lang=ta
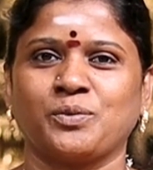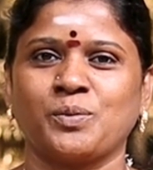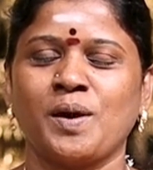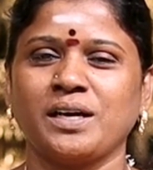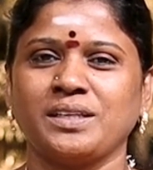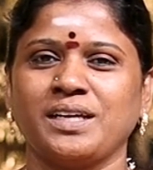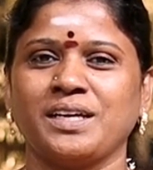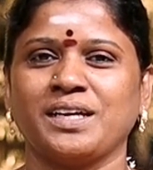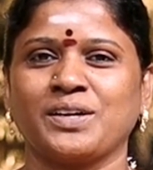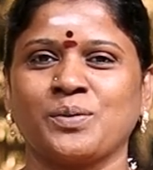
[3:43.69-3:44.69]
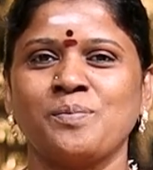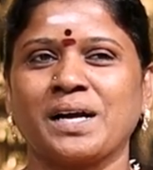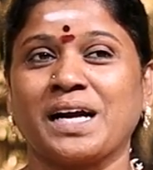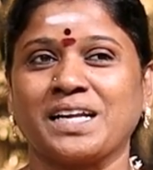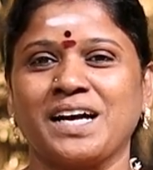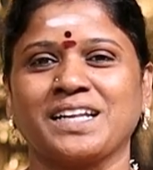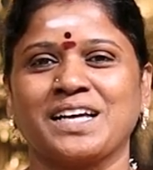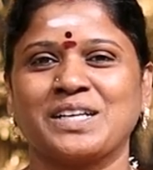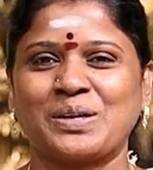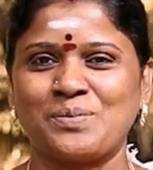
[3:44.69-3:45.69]
ஒரு மாதிரி ரொம்ப
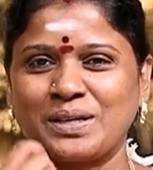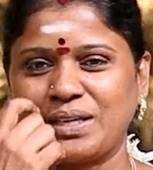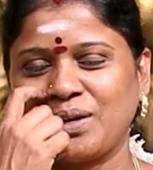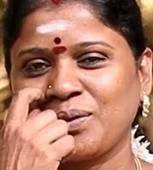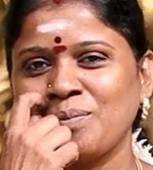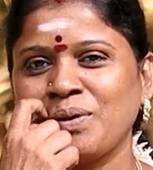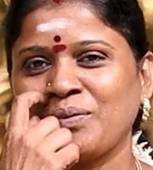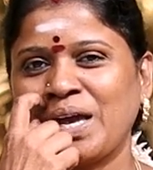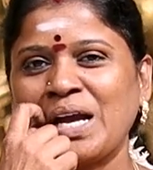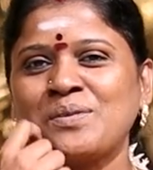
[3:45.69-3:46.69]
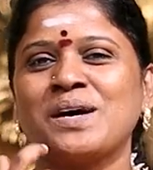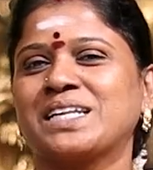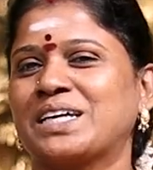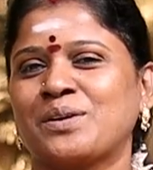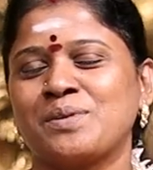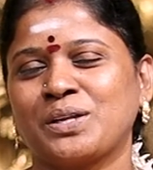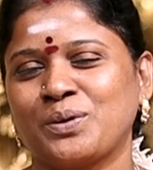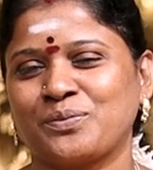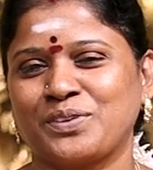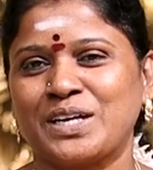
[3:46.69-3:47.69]
கராராக இருக்கிற மாதிரி ரொம்ப வேகமாக இருக்கிற மாதிரி
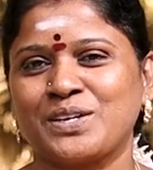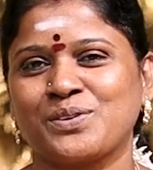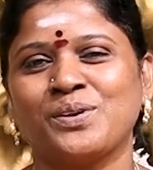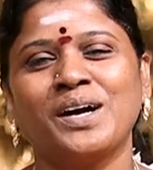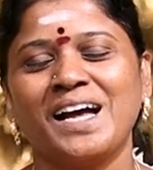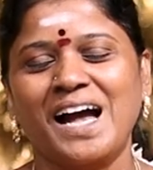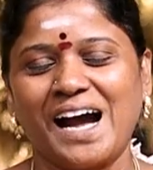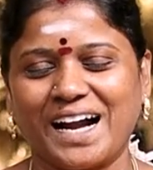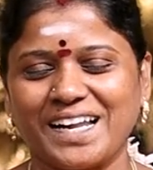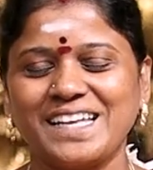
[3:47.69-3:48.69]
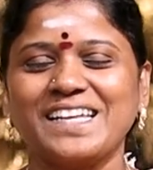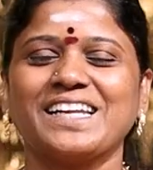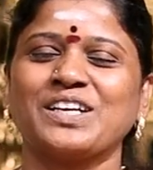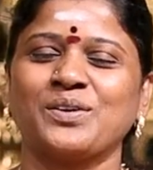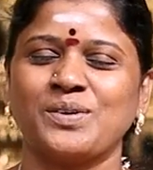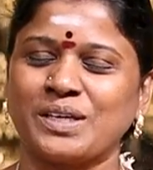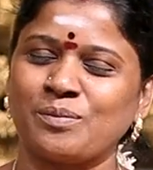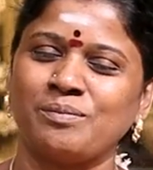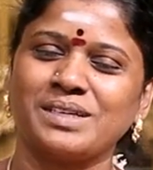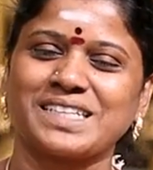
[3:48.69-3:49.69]
ஒரு ஃபீல் இருக்கும் ஆனால் இங்கே இருக்கிறவங்க
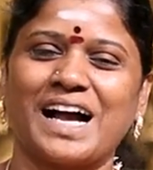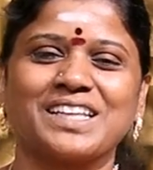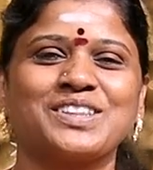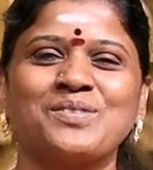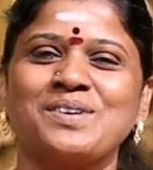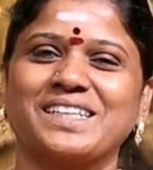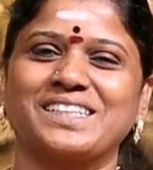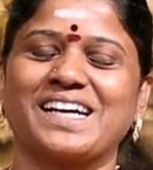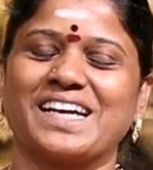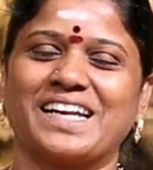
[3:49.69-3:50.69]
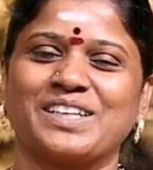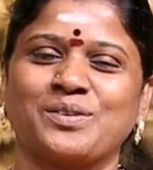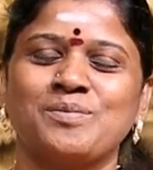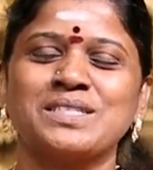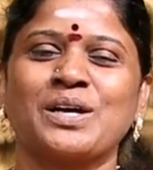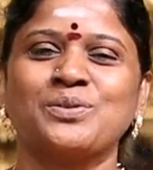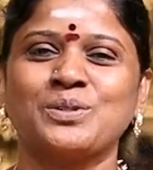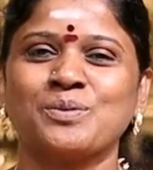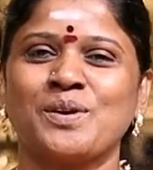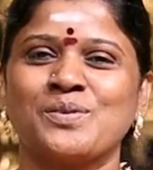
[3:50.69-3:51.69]
ரொம்ப சாந்தமாக இருந்தாங்க எனக்கு ரொம்ப
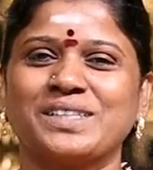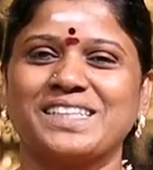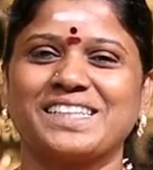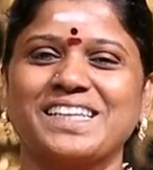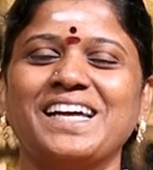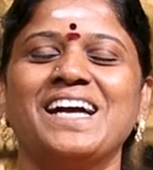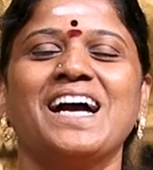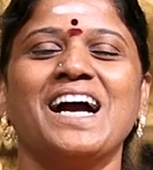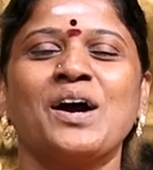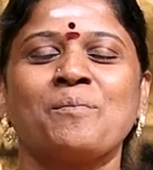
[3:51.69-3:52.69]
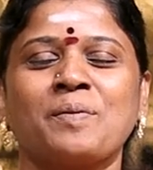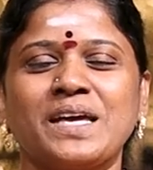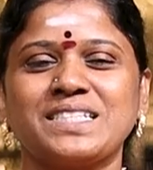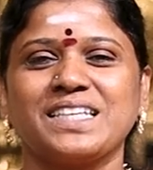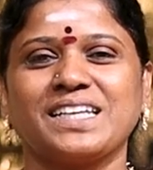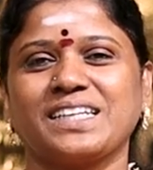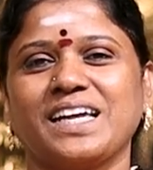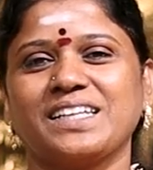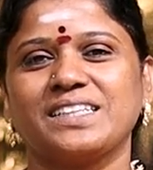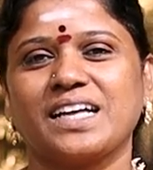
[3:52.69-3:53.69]
சந்தோஷமாகவும் இருந்தது
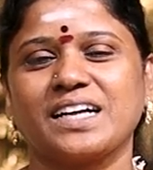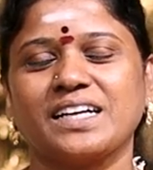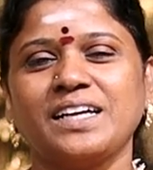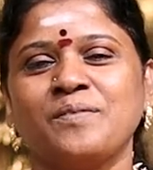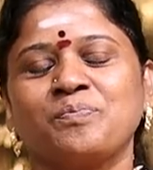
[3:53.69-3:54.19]
பேசிக்கிட்டே இருந்தாங்க